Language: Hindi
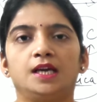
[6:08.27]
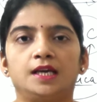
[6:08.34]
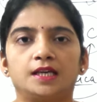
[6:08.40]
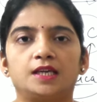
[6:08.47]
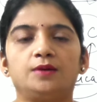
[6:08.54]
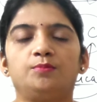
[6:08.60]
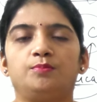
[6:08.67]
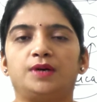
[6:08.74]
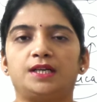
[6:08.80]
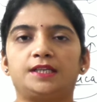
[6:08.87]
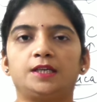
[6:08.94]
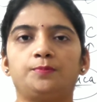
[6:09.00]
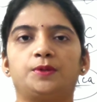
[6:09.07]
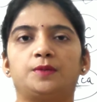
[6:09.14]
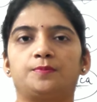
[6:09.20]
कि
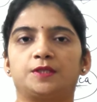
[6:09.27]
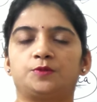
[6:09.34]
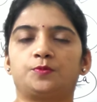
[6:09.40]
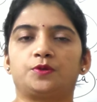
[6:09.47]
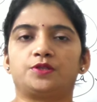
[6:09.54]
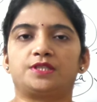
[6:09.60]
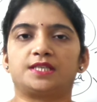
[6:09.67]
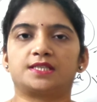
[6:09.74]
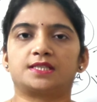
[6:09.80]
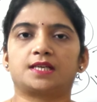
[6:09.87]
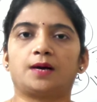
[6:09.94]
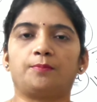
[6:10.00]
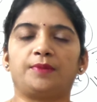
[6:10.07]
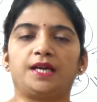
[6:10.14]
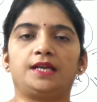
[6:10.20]
मल्टीपर्पज प्रोजेक्ट्स का
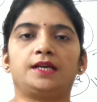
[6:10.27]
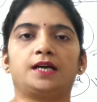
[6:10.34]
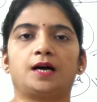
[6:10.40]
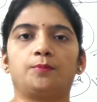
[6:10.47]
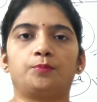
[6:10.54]
मेन काम